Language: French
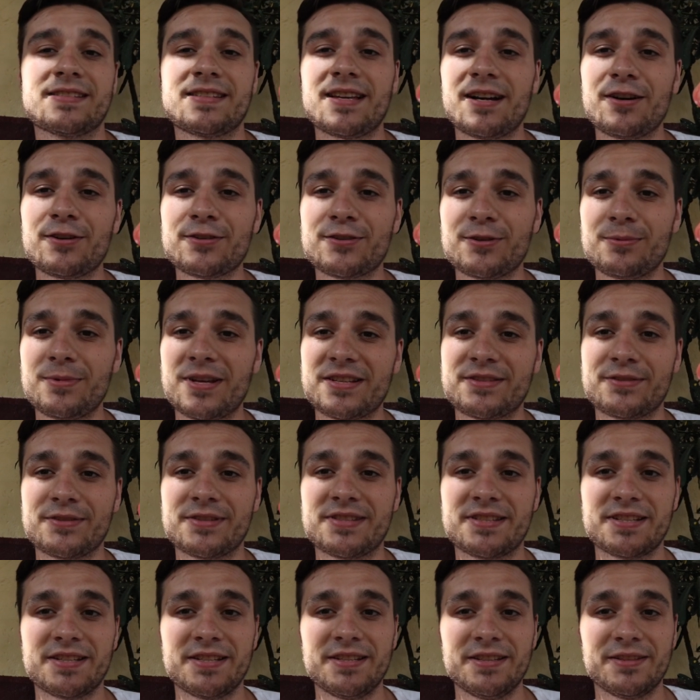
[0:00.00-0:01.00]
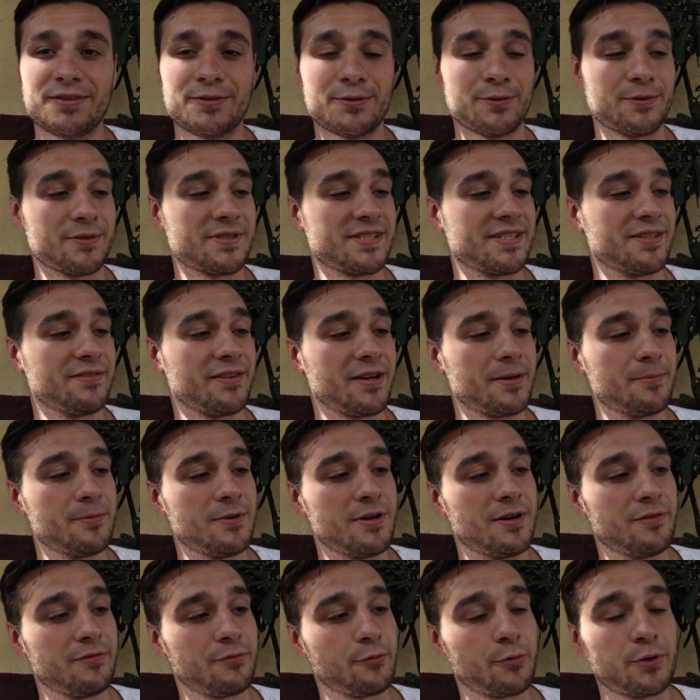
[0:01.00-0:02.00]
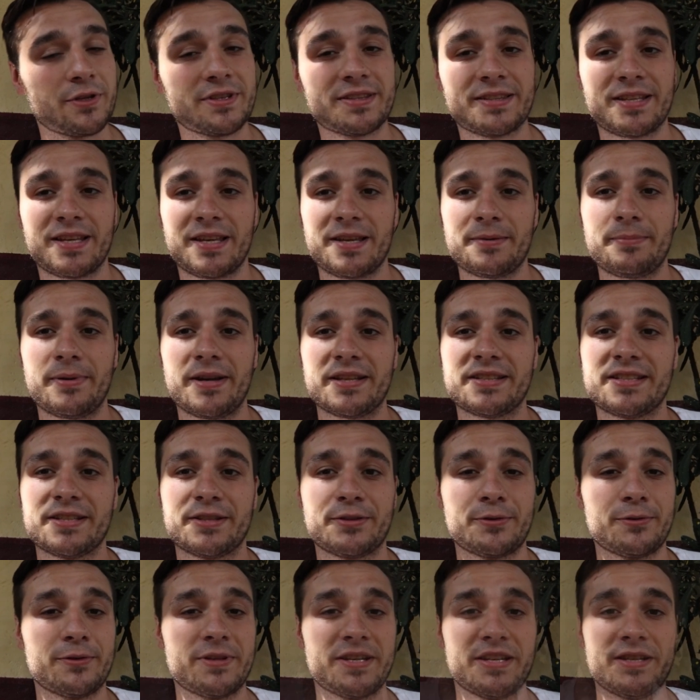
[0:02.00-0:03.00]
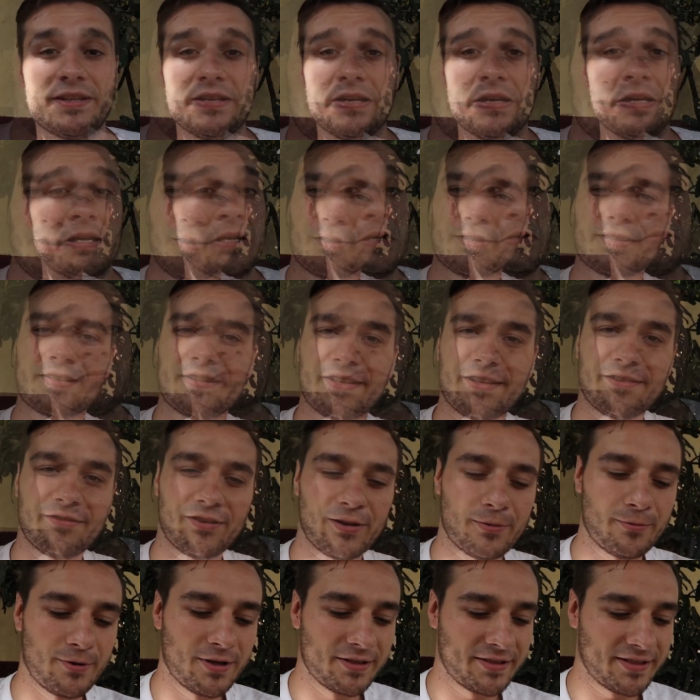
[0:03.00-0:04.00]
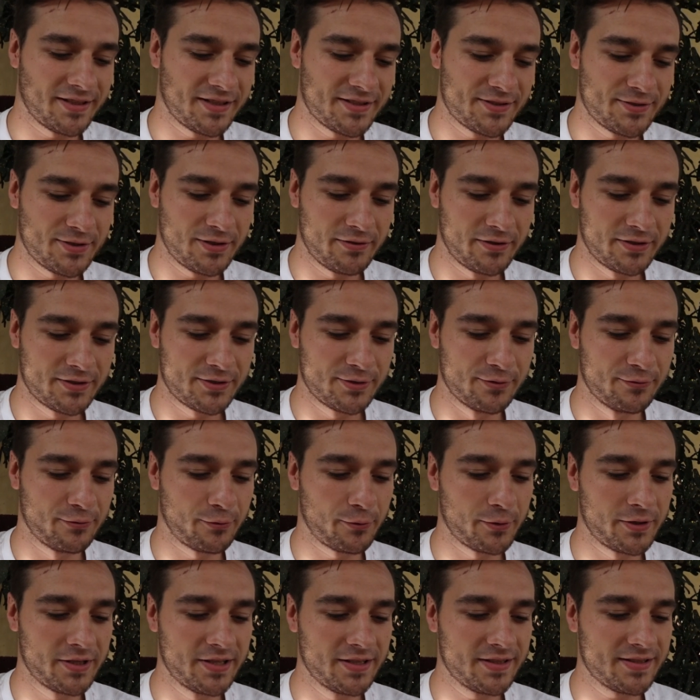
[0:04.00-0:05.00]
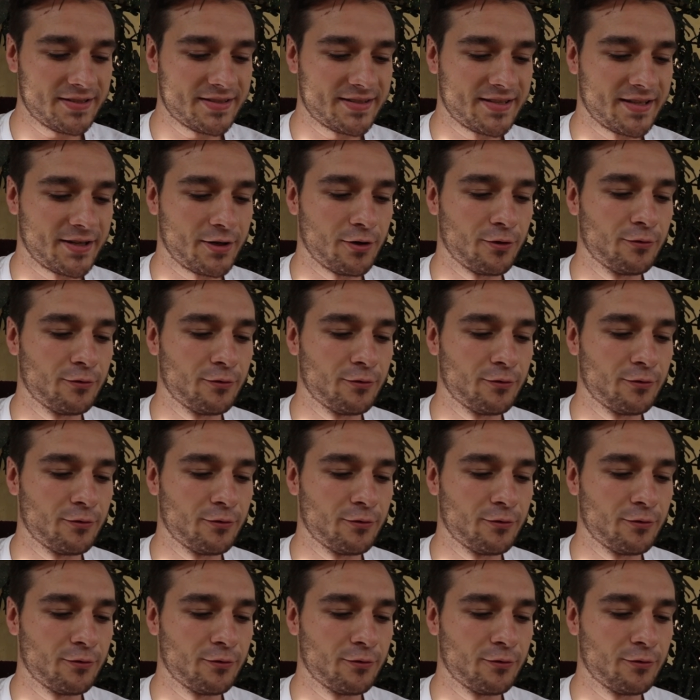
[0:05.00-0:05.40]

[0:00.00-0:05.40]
Ça ressemble à ceci, donc c'est vraiment un fruit très particulier. Alors ce qui est vraiment intéressant avec ce fruit, c'est